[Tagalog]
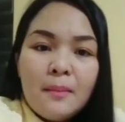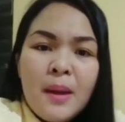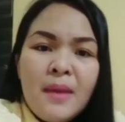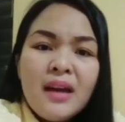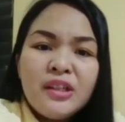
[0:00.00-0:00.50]

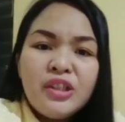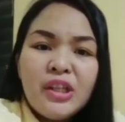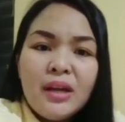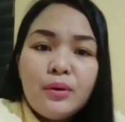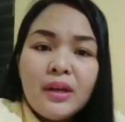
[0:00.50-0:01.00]
May mga
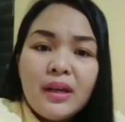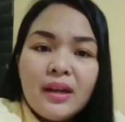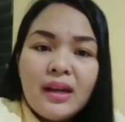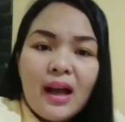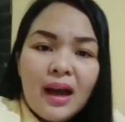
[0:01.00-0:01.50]
Kristiyano
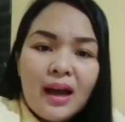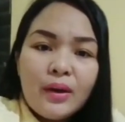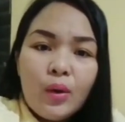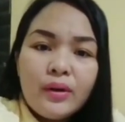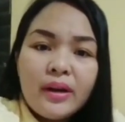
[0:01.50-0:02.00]
rin na
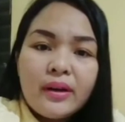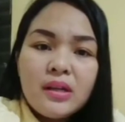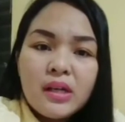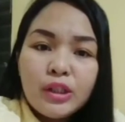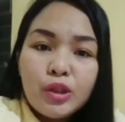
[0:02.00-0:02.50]
nagkakaroon ng
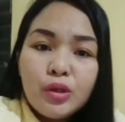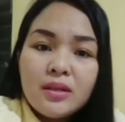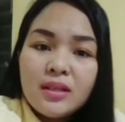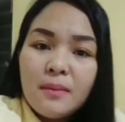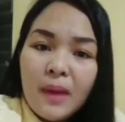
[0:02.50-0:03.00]
regression
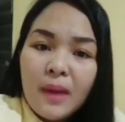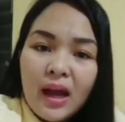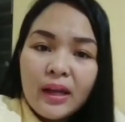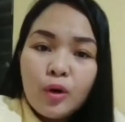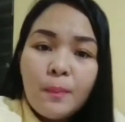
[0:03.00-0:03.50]
sa
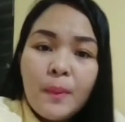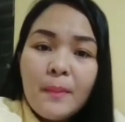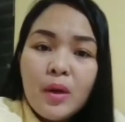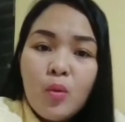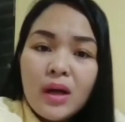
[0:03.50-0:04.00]
simbahan
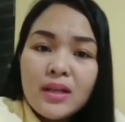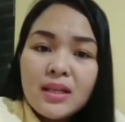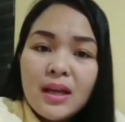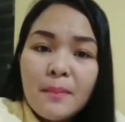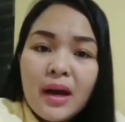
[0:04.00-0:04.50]
upang
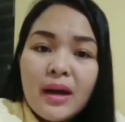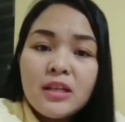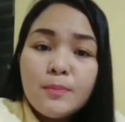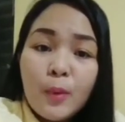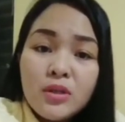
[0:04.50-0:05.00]
maiwasan ang mga
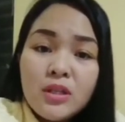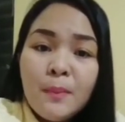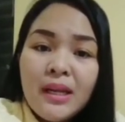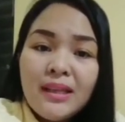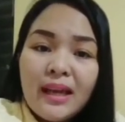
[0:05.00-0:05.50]

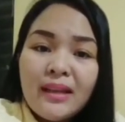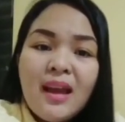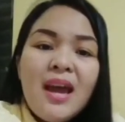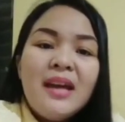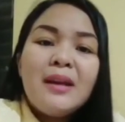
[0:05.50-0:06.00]
responsibilidad